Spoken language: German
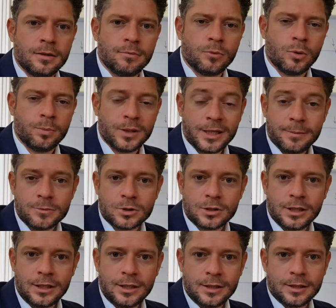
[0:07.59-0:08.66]

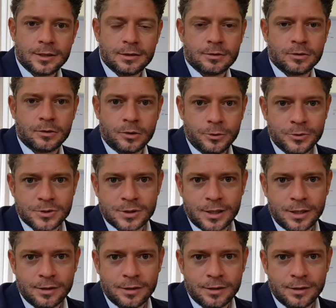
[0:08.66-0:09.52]
Problemstellung gelöst